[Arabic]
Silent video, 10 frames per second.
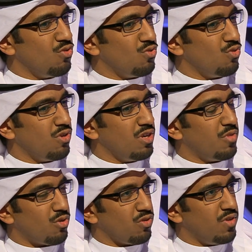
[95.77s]
وهي
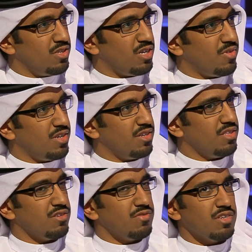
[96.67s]
معروفه الجامعه ان عندها فيها